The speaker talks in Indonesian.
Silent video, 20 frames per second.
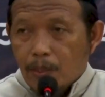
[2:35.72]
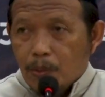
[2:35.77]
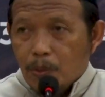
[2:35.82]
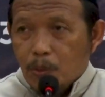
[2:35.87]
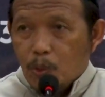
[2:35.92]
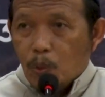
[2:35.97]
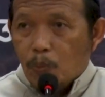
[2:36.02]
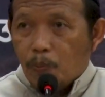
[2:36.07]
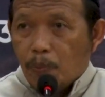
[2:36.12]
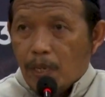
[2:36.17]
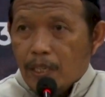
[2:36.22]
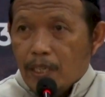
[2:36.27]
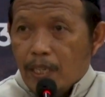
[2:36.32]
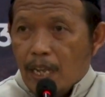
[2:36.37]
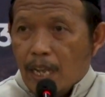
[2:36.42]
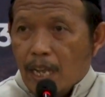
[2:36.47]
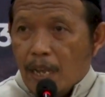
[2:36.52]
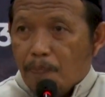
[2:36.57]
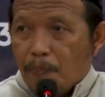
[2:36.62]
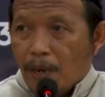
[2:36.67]

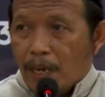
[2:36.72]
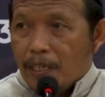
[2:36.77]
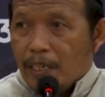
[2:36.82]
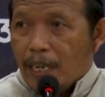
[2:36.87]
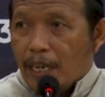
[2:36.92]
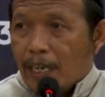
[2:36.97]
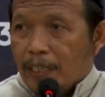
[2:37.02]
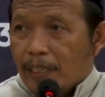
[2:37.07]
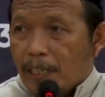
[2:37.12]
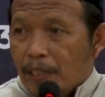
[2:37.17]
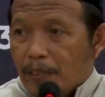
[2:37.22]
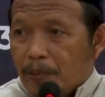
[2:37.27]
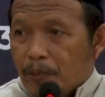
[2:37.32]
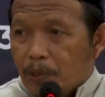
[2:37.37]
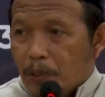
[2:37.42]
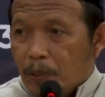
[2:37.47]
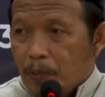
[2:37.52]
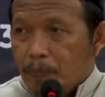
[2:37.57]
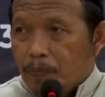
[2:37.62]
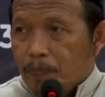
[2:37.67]
supaya pandangan
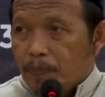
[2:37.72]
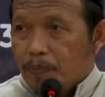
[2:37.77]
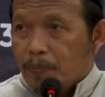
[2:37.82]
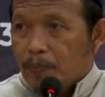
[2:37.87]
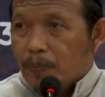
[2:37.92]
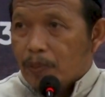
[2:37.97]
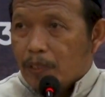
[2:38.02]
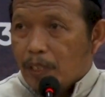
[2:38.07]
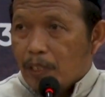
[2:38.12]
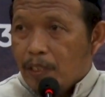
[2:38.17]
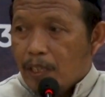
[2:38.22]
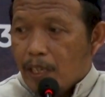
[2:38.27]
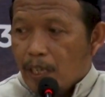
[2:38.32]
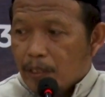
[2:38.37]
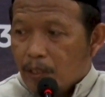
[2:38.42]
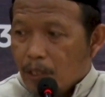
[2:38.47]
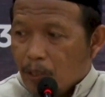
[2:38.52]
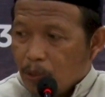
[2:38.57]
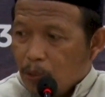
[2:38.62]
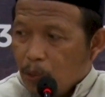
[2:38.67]
antum
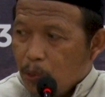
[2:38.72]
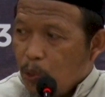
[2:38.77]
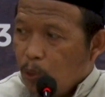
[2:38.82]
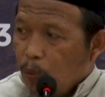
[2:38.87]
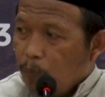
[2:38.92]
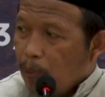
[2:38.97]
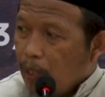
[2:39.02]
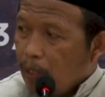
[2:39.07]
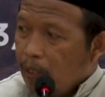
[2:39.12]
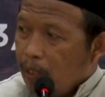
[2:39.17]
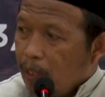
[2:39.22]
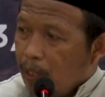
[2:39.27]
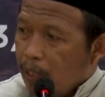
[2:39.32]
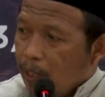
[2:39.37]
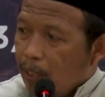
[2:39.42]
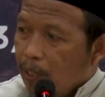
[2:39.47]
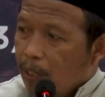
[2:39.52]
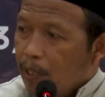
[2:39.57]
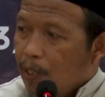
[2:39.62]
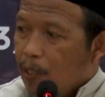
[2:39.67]
tidak tertuju
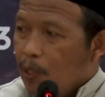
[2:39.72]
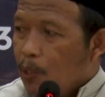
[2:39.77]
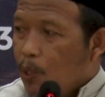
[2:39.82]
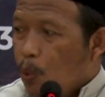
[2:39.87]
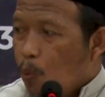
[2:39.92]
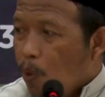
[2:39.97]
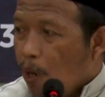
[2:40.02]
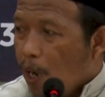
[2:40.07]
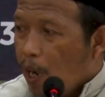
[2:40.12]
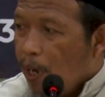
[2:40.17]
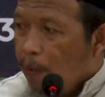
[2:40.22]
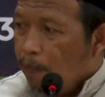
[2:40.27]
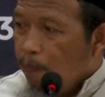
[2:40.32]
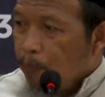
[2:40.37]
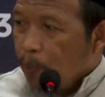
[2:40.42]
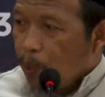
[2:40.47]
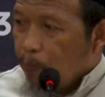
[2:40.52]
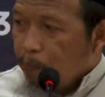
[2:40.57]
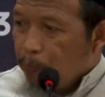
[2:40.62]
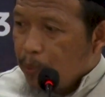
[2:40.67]
pada dua
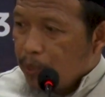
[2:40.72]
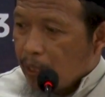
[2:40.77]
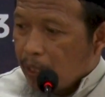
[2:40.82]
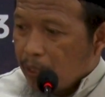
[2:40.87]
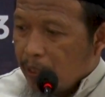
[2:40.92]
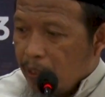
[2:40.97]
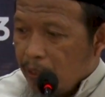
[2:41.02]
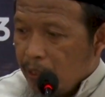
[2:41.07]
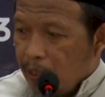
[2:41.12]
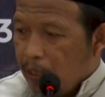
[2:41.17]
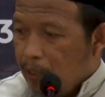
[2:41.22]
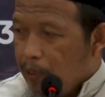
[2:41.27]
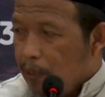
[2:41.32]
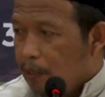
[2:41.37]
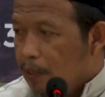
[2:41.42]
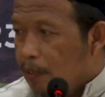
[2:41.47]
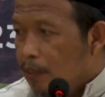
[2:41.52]
amplop besar ini